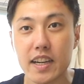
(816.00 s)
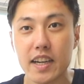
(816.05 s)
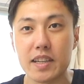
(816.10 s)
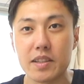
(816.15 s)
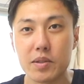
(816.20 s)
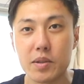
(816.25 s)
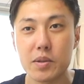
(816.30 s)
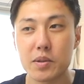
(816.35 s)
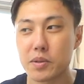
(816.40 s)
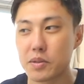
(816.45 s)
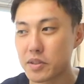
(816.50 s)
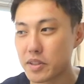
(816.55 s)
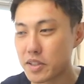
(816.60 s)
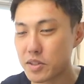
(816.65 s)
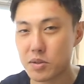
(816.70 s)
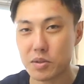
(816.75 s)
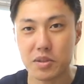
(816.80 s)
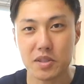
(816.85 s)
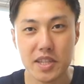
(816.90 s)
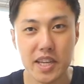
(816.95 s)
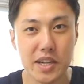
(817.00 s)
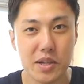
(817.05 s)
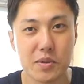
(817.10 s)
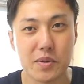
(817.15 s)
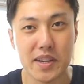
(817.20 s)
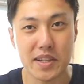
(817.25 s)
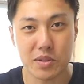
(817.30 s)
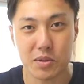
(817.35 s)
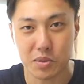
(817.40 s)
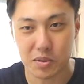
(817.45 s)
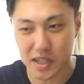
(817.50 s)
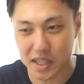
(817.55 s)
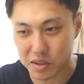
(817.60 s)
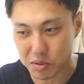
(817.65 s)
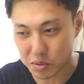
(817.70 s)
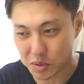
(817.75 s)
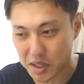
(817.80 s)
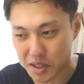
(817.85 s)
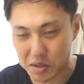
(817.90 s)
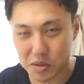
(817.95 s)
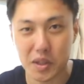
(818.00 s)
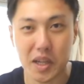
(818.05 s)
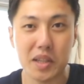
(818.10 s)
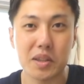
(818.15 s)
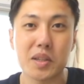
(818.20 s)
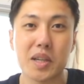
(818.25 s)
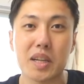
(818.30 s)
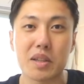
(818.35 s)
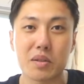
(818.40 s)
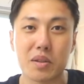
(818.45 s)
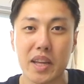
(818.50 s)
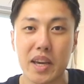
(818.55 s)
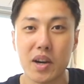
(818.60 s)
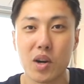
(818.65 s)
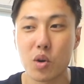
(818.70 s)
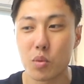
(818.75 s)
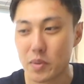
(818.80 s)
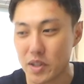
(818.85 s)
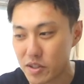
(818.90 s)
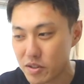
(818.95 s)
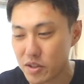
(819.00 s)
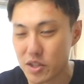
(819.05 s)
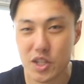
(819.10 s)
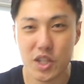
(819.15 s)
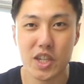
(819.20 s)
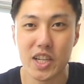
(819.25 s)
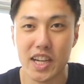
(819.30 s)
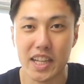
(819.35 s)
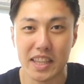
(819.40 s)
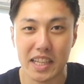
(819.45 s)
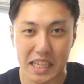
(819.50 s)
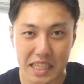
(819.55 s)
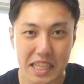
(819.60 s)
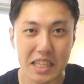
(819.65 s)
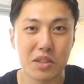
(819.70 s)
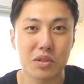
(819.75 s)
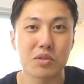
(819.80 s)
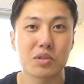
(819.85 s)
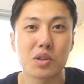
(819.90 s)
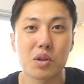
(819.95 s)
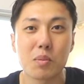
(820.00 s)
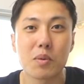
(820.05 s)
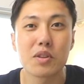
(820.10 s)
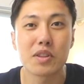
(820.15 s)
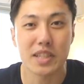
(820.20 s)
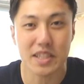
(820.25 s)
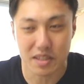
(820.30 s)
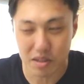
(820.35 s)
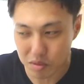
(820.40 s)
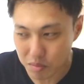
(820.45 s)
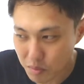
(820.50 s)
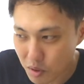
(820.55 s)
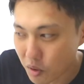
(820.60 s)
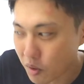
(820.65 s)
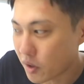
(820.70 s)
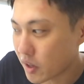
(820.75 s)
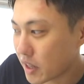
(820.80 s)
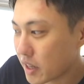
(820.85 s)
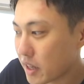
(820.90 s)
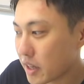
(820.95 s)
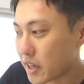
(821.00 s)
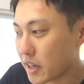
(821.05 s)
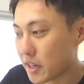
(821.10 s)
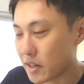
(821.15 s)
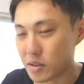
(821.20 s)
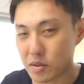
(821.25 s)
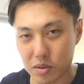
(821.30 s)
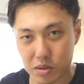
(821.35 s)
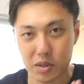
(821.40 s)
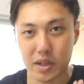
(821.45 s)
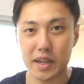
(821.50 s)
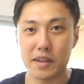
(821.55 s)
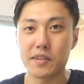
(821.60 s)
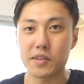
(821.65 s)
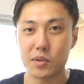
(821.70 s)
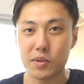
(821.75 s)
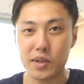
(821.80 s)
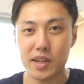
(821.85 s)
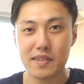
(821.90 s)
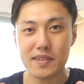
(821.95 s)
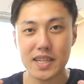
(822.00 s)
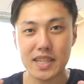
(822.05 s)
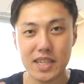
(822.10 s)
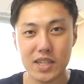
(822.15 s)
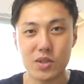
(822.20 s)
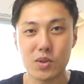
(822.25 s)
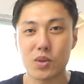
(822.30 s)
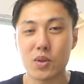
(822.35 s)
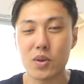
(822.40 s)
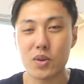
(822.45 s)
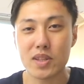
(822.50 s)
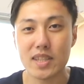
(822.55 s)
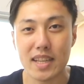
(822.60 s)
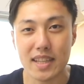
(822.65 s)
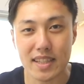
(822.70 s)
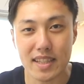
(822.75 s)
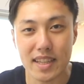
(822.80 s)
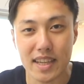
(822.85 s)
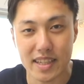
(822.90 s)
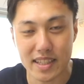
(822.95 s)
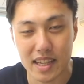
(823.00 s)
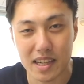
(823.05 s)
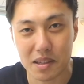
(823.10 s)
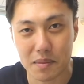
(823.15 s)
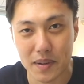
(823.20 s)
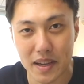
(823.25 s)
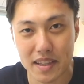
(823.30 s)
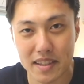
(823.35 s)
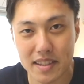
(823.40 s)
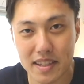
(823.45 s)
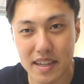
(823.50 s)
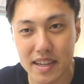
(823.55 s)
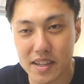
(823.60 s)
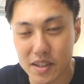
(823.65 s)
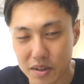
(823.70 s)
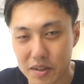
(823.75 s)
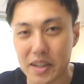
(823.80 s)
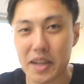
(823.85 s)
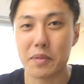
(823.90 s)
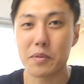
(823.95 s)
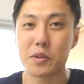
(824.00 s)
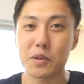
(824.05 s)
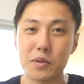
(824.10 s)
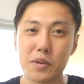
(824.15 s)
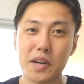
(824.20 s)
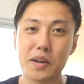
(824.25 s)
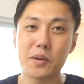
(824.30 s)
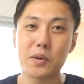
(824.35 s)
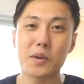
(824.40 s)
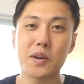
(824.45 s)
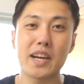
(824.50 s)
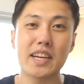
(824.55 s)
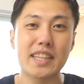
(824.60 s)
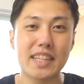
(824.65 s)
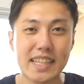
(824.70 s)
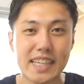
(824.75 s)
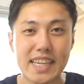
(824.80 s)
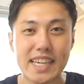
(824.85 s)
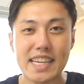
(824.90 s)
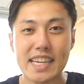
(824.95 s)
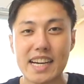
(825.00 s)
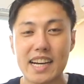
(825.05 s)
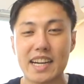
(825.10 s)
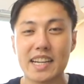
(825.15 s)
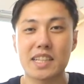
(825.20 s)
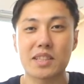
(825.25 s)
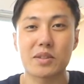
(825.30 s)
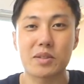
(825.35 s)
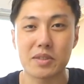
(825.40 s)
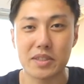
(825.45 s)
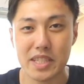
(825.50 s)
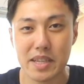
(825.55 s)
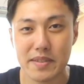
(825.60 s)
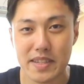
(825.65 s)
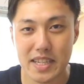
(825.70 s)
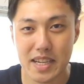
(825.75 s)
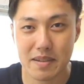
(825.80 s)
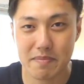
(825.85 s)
はい、ということでちょっと最後はちょっとカットカットカットカットでお見苦しかったかなというふうに思うんですけども、えー、今回は動画は以上とさせていただきます。今回も動画をご覧いただきありがとうございまし